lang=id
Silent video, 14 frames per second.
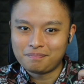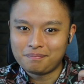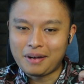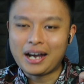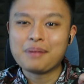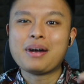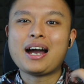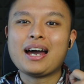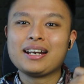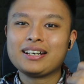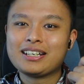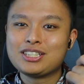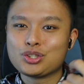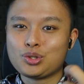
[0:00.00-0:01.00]
Makan makanan
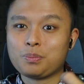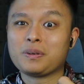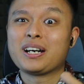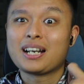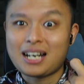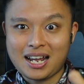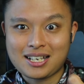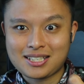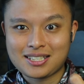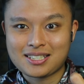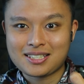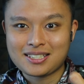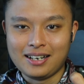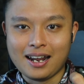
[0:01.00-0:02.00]
yang cukup
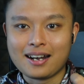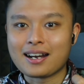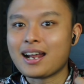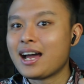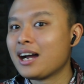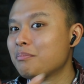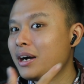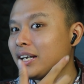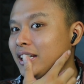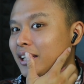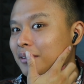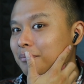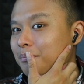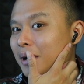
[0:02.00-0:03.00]
keras dan rahang
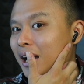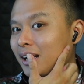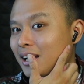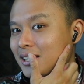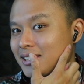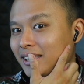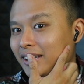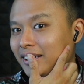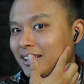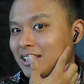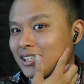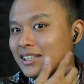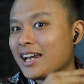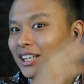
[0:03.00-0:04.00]
bagian belakang saya
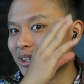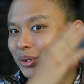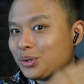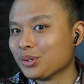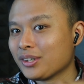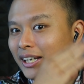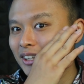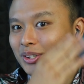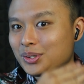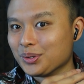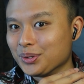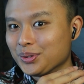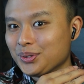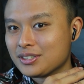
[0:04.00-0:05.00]
ini naik turun naik
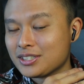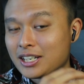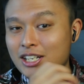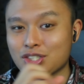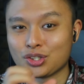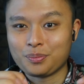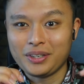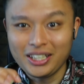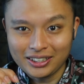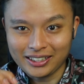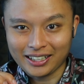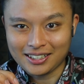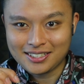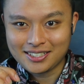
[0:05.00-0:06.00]
turun secara cukup
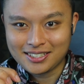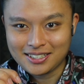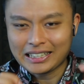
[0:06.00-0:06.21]
intens.